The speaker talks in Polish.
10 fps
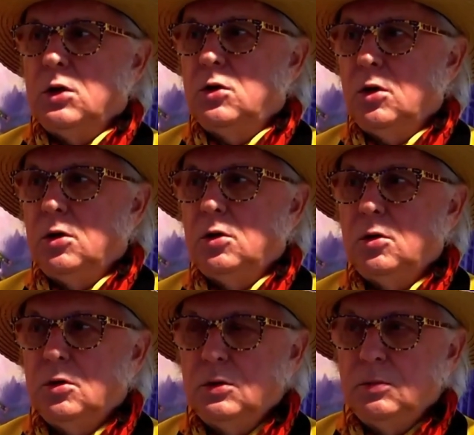
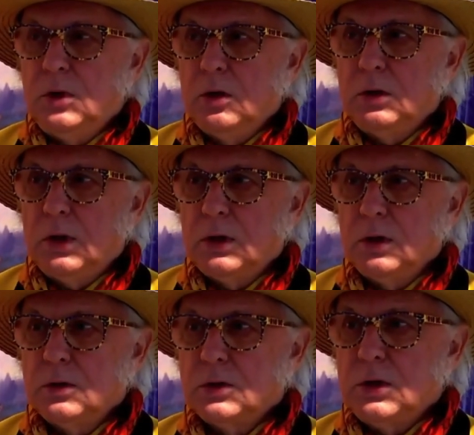to y, tylko
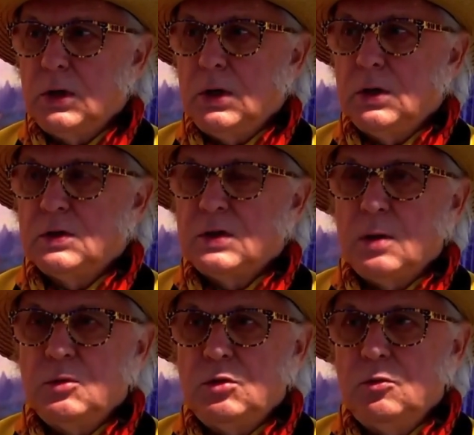dlatego, że
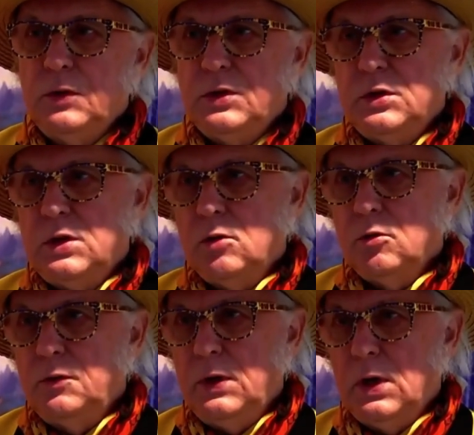staram się uchwycić daną
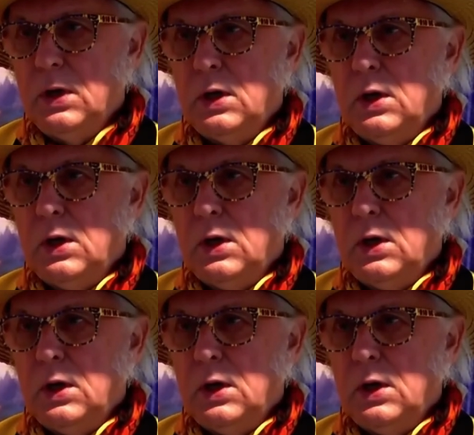chwilę.